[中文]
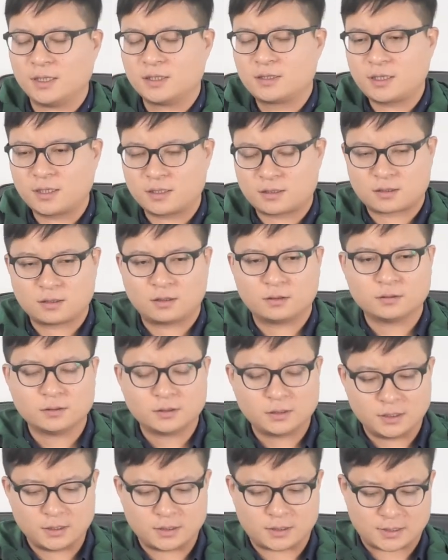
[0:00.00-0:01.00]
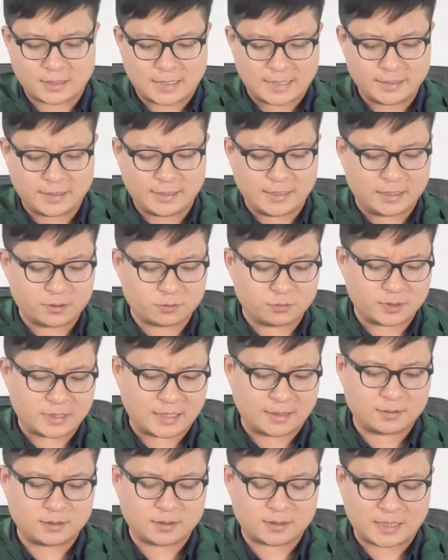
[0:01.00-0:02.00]
这个时候，你只让一两种
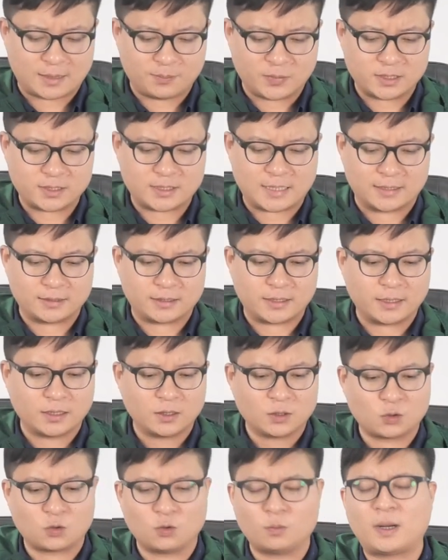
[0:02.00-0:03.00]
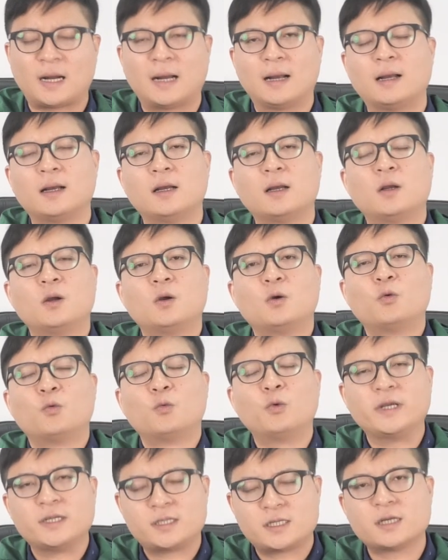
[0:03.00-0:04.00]
商商品涨跌，恐怕
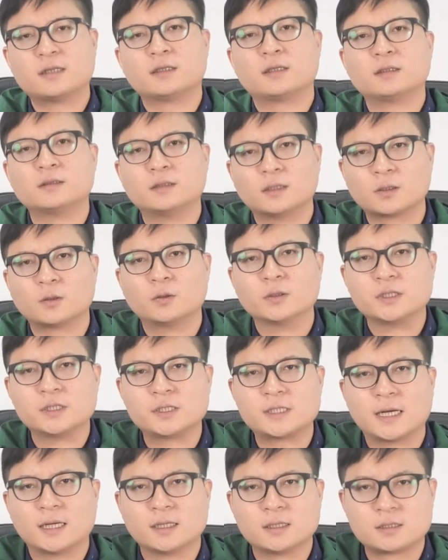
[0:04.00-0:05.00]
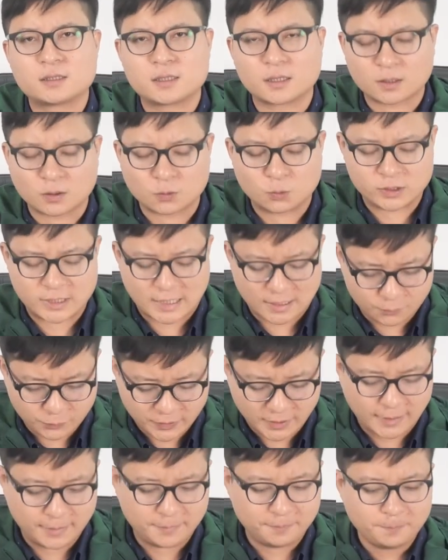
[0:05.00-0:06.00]
未见得能够影响整个国家的
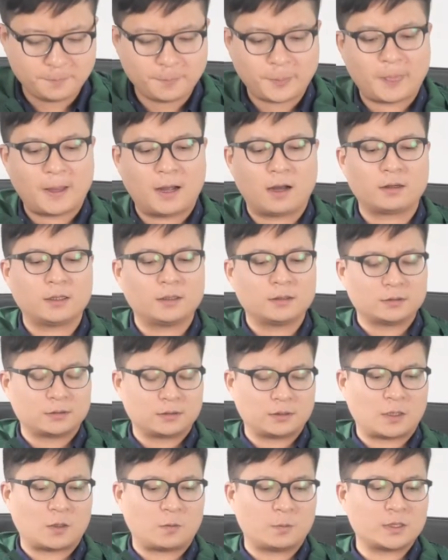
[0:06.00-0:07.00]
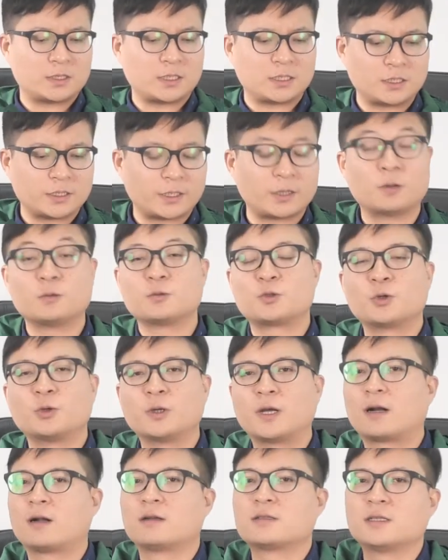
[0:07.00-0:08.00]
未来。好的，那我们这期内容就
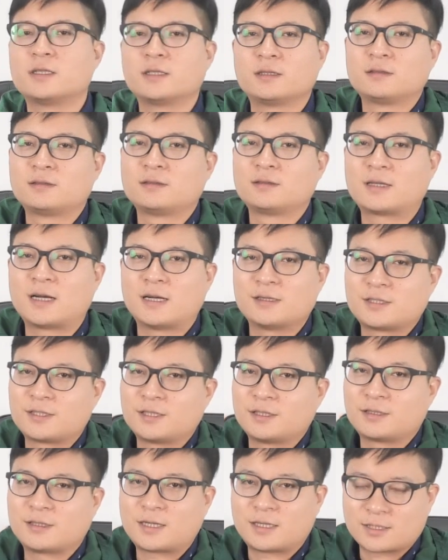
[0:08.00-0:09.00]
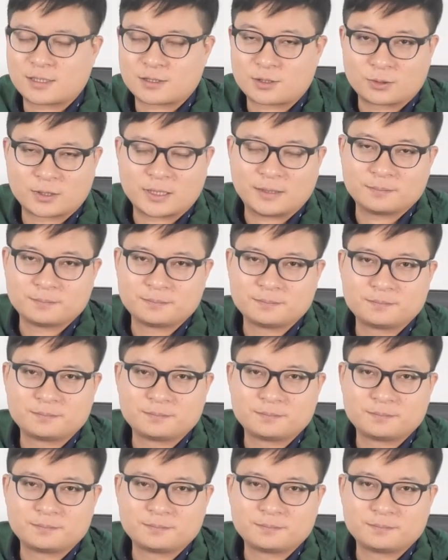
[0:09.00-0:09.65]
聊到这里，感谢大家收看。